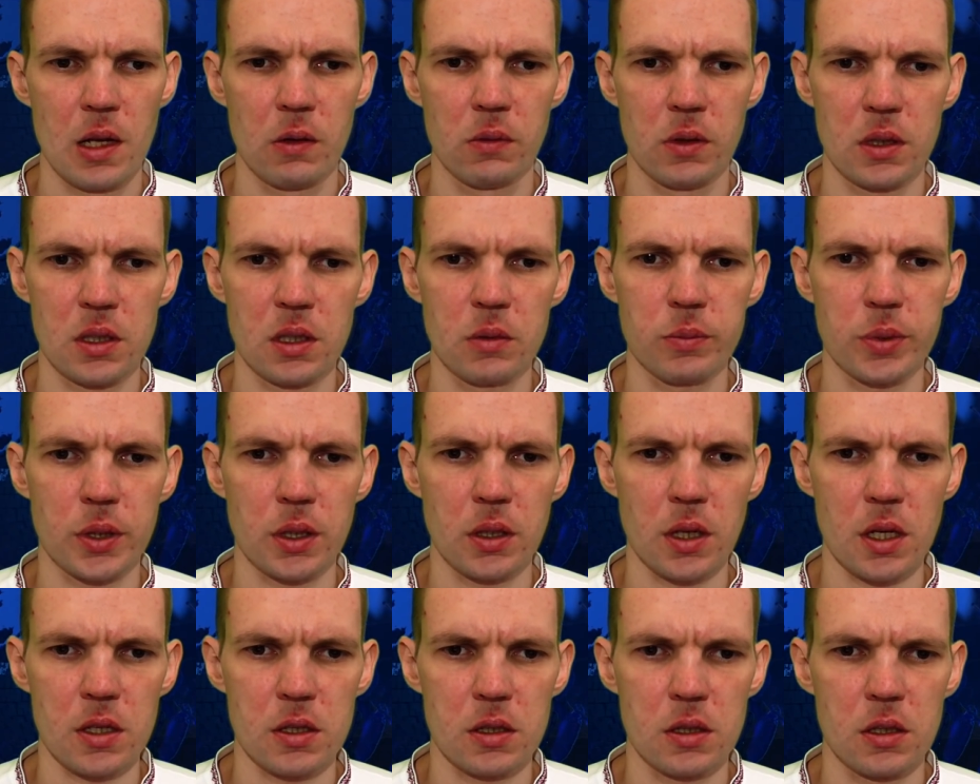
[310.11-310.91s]
В один
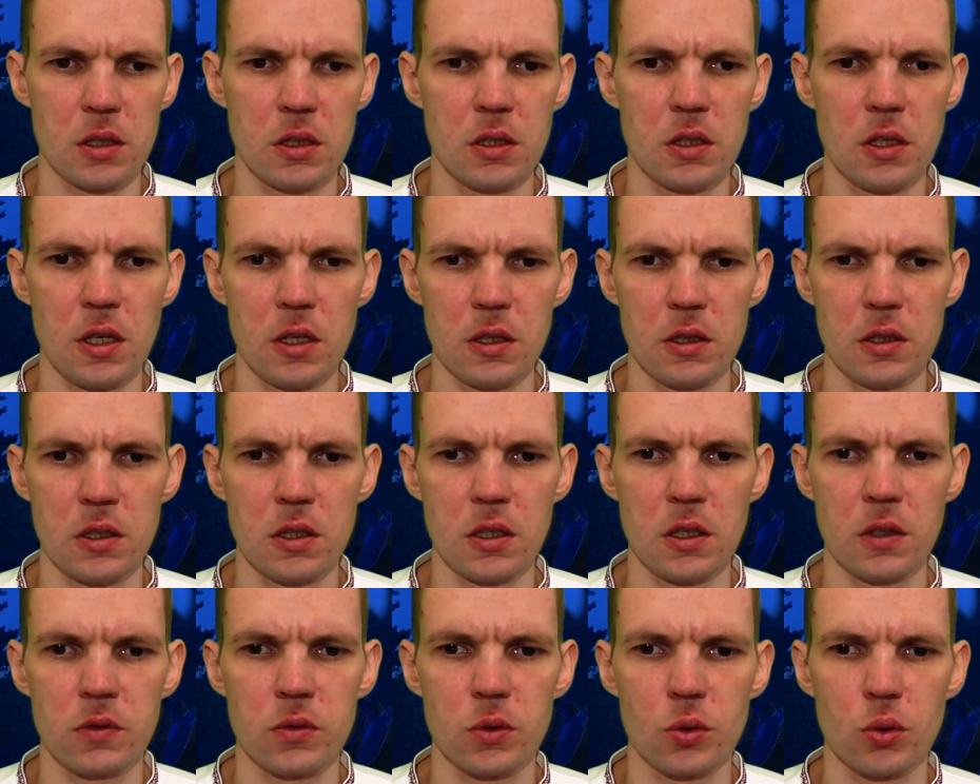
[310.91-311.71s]
прекрасный день
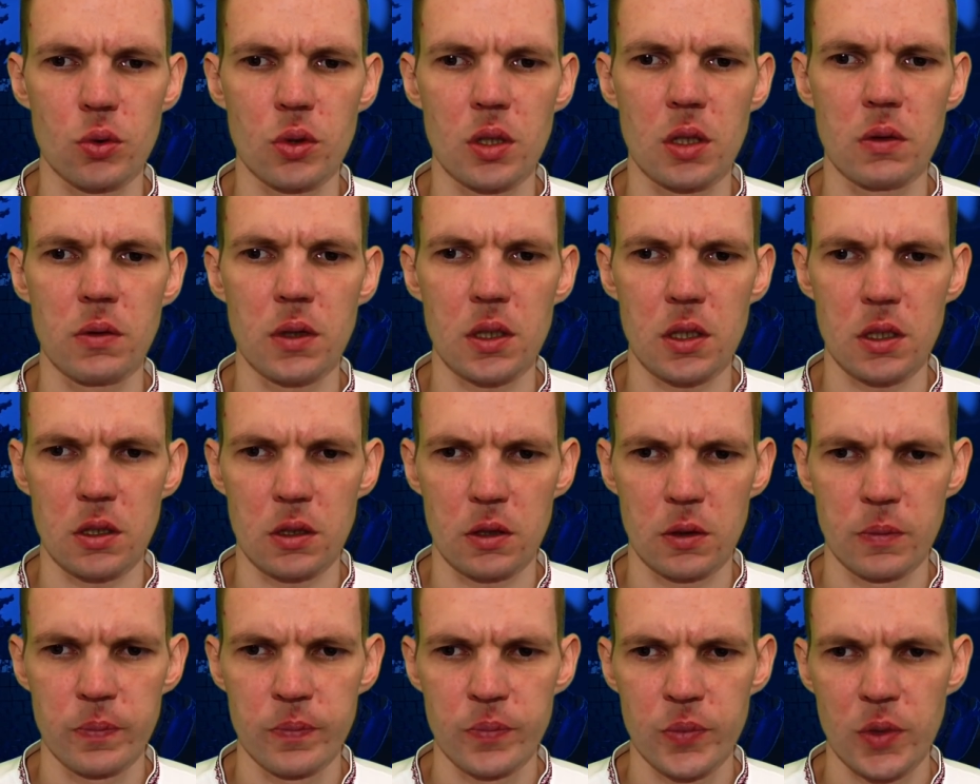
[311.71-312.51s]
Нина вдруг
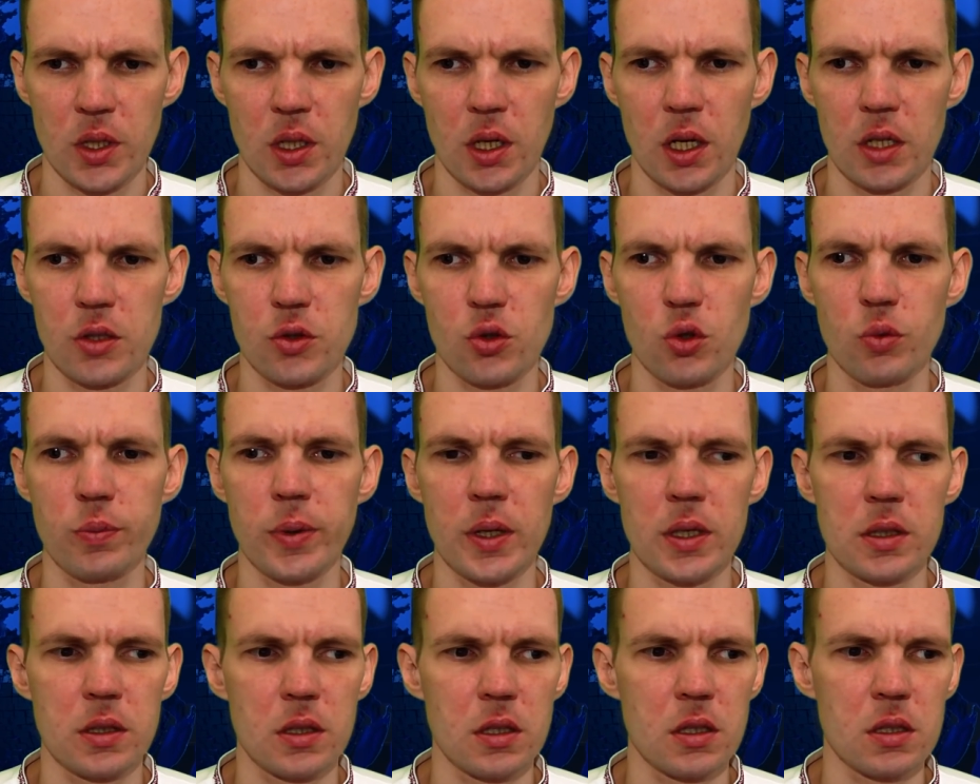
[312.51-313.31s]
говорит «Хочу
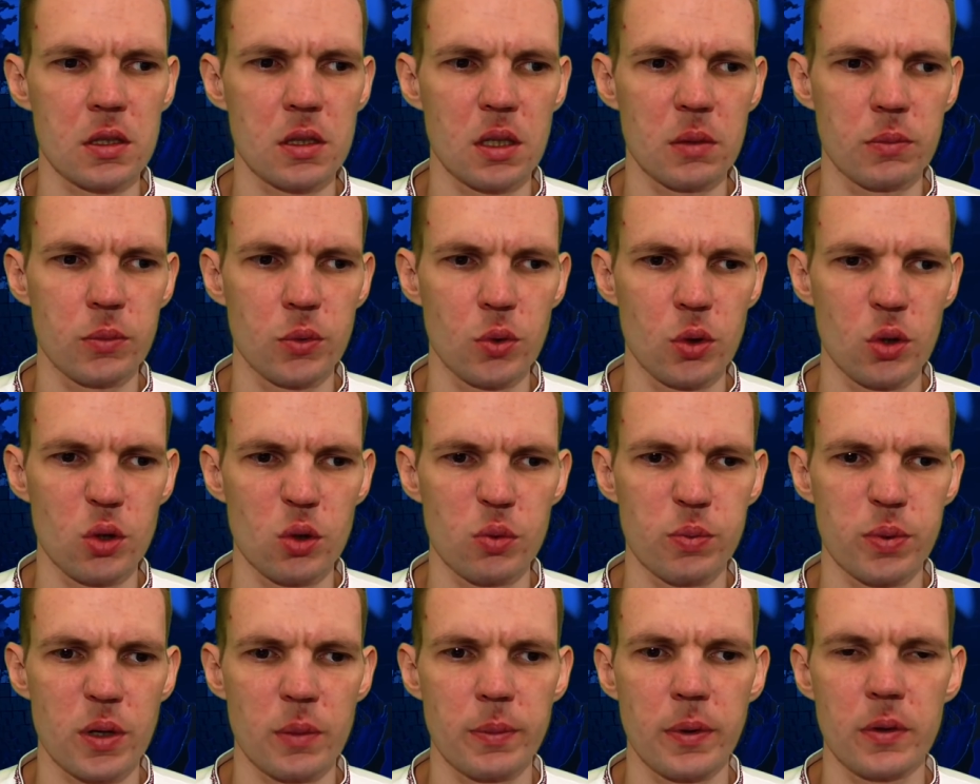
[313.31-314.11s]
пойти с
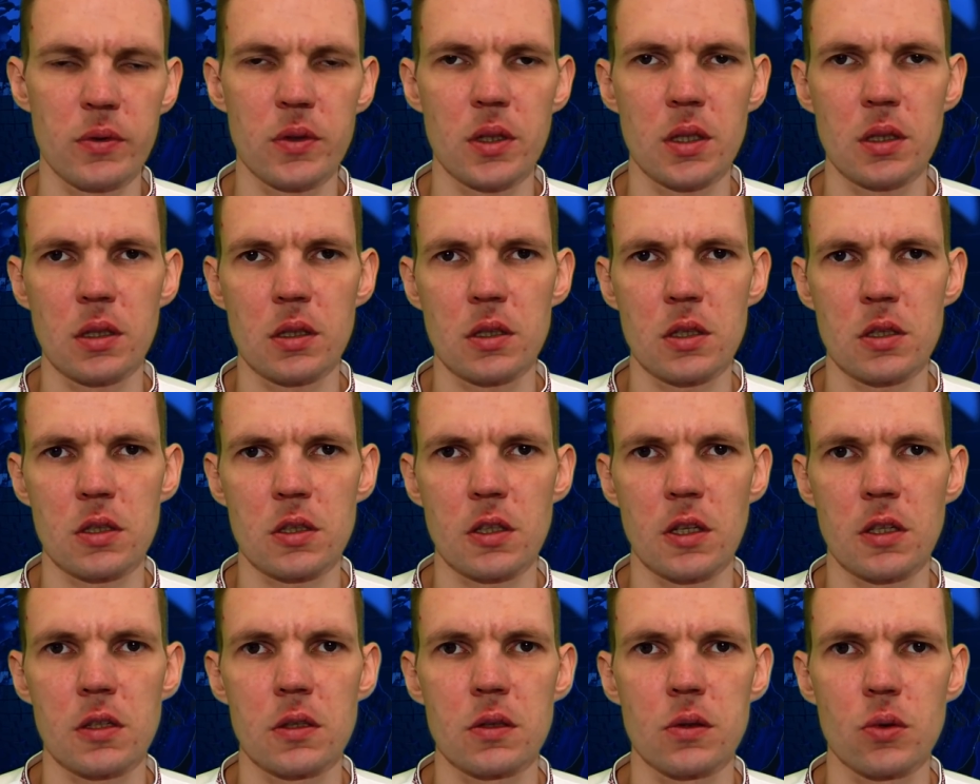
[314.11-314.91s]
тобой в
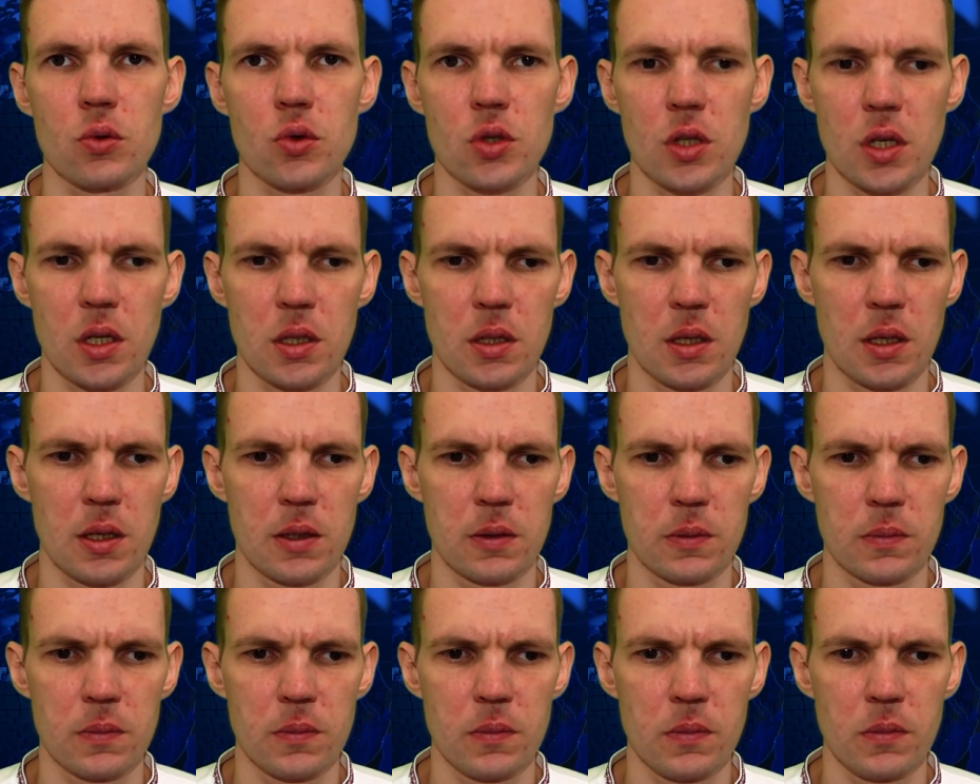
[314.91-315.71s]
проповедническое
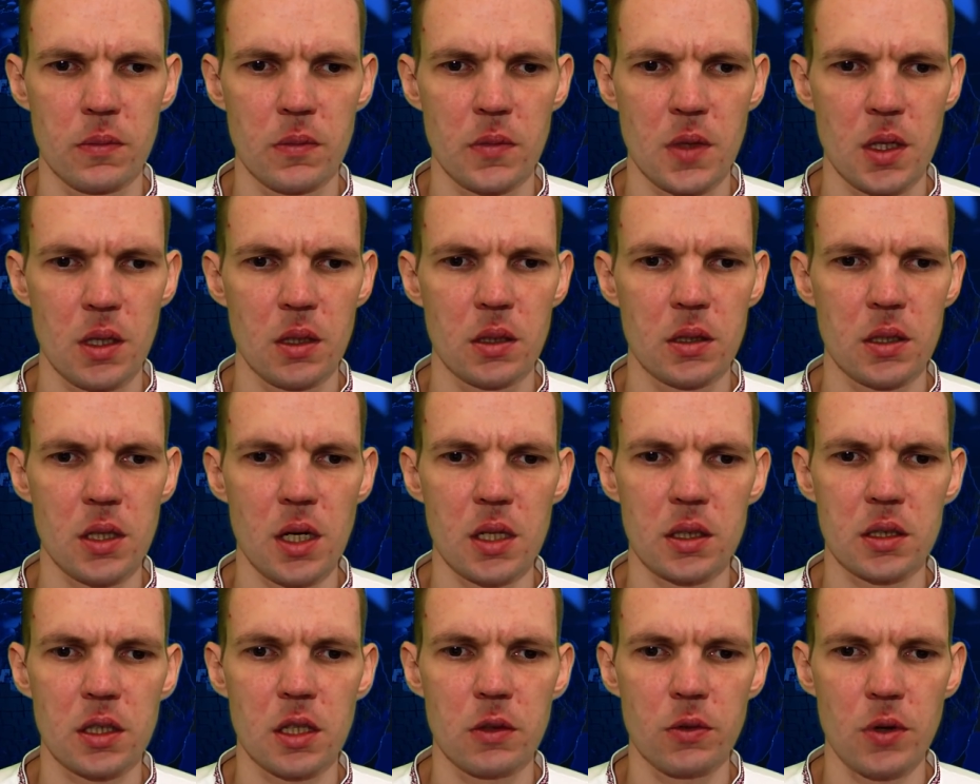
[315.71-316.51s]
служение».
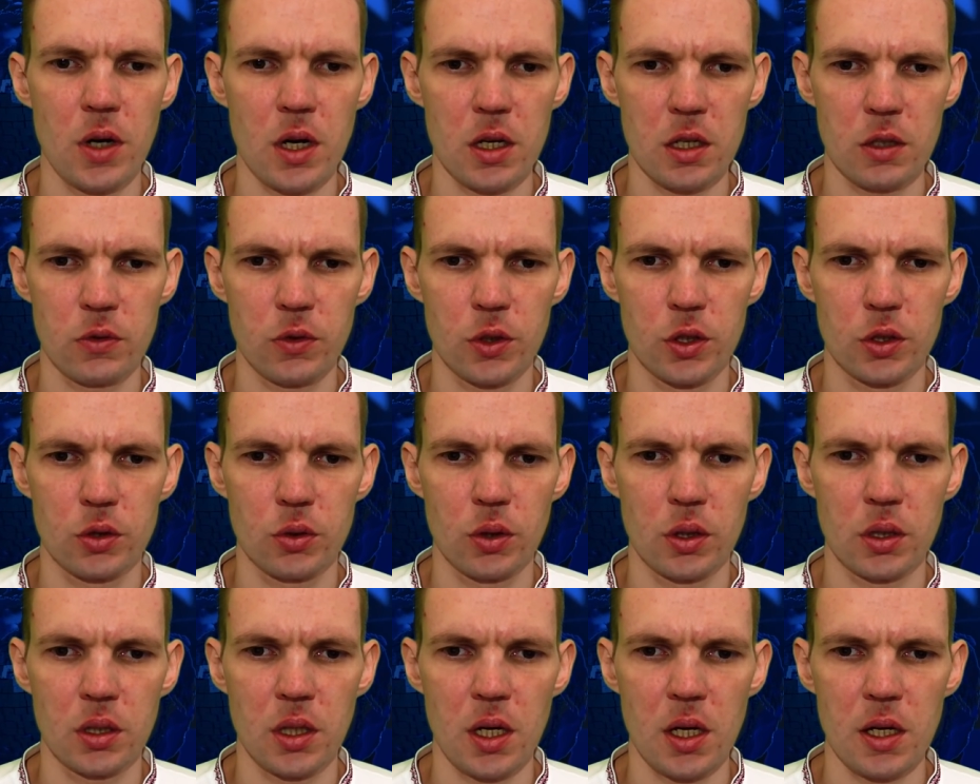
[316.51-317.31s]
Я отговариваю,
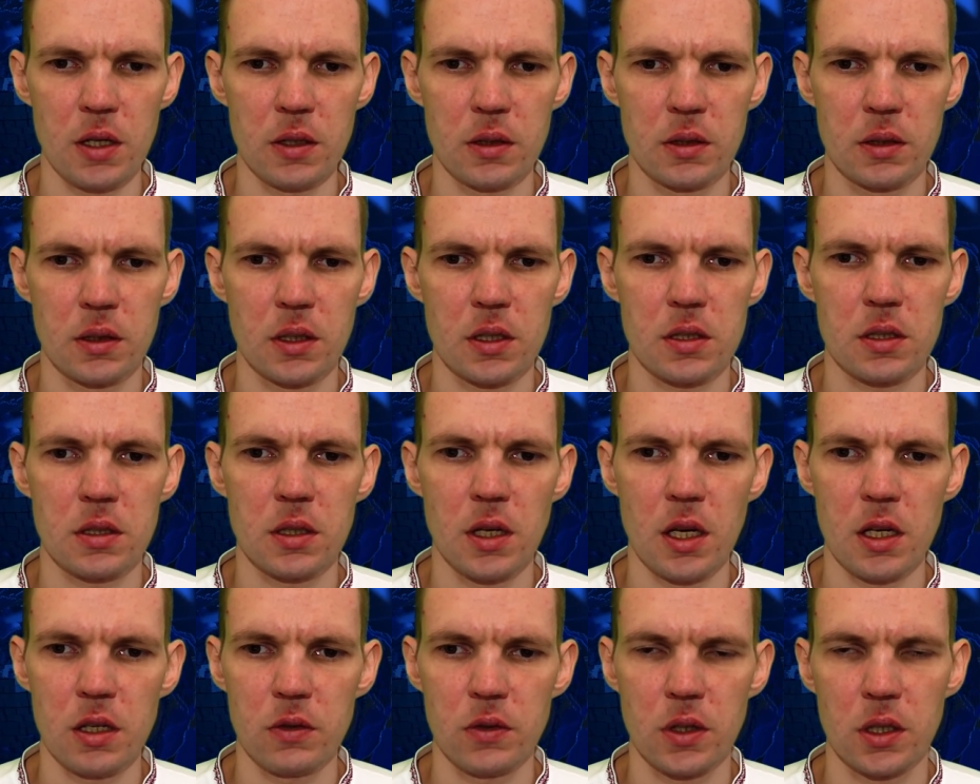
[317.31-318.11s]
но она
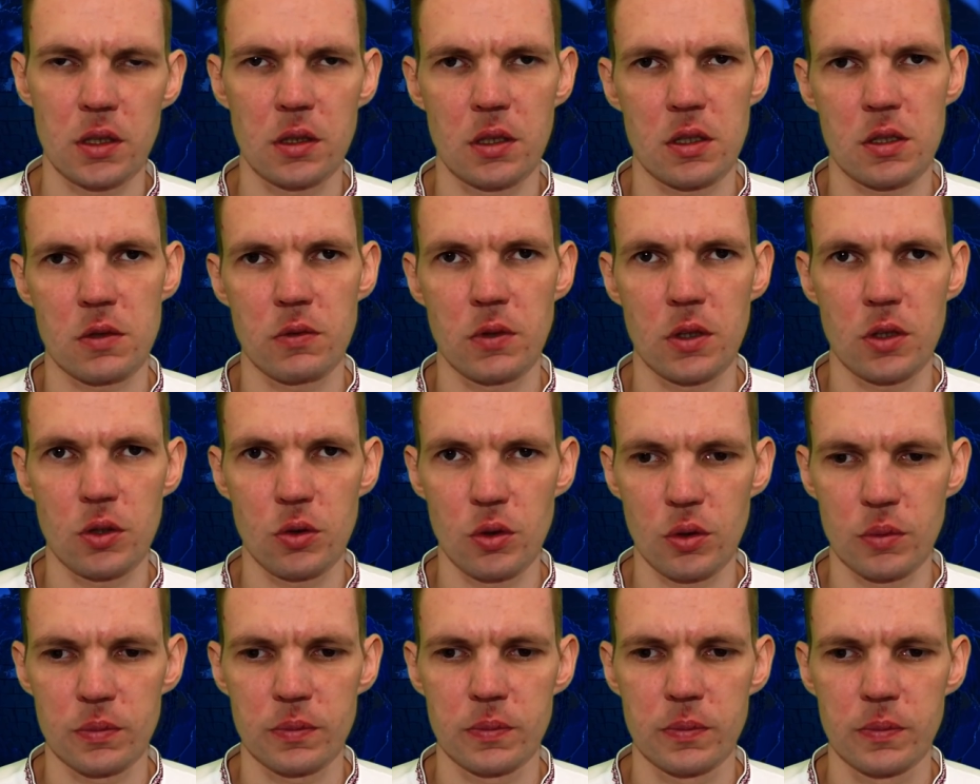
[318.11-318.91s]
настаивает на
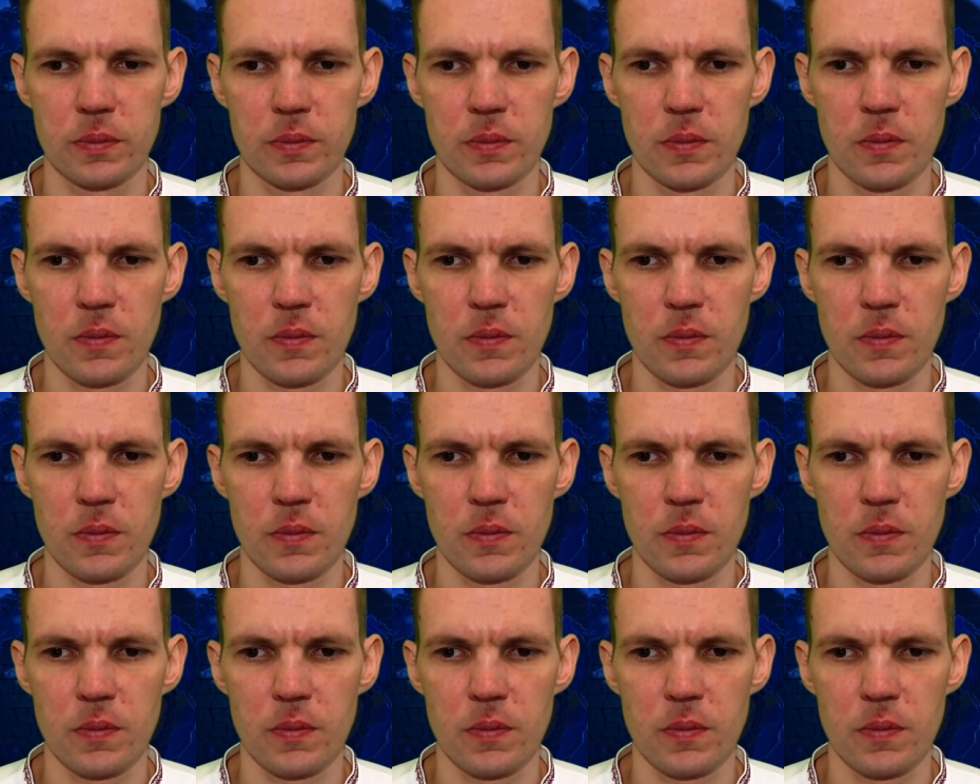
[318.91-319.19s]
своем.